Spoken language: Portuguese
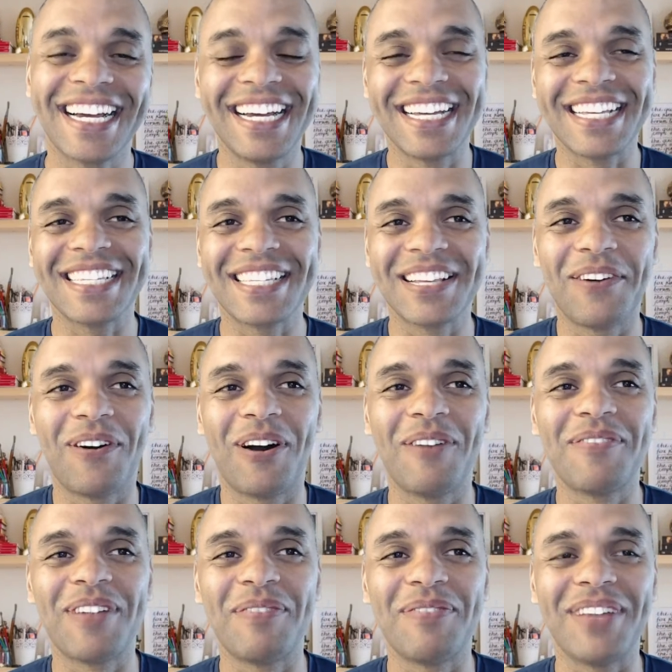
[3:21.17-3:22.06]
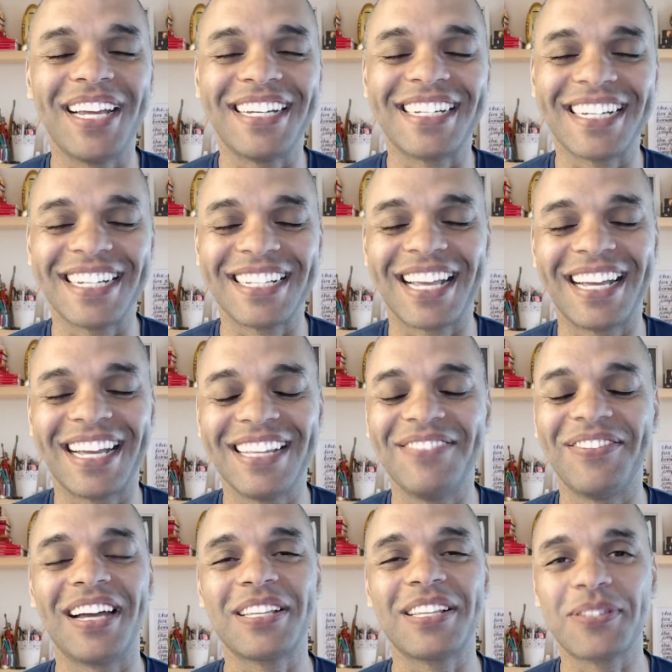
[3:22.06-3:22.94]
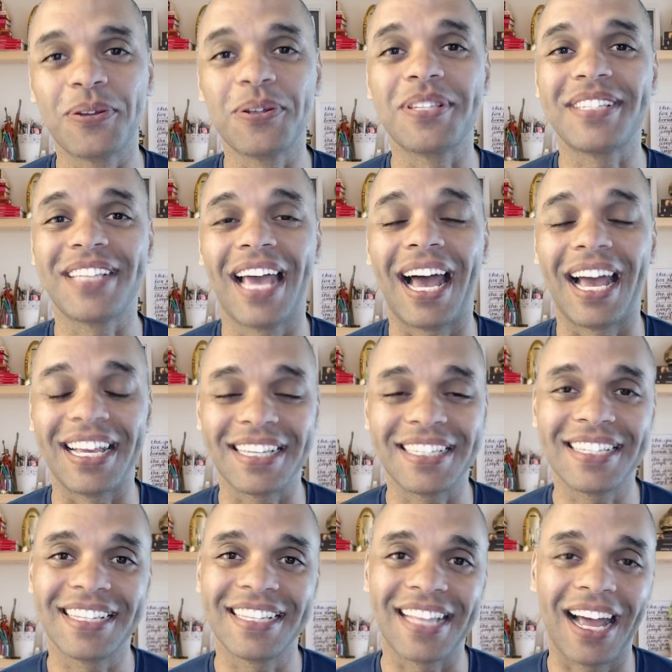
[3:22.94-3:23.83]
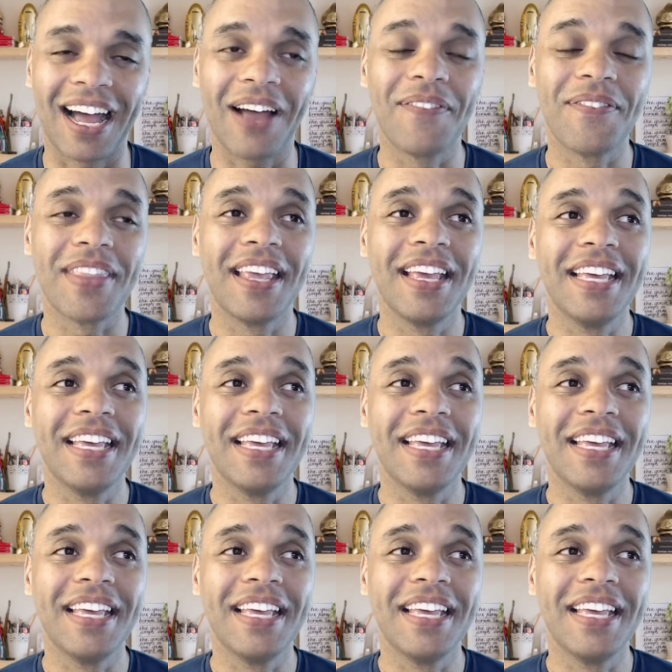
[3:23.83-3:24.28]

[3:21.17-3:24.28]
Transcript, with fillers: Cães são, obviamente, animais sociais, tá?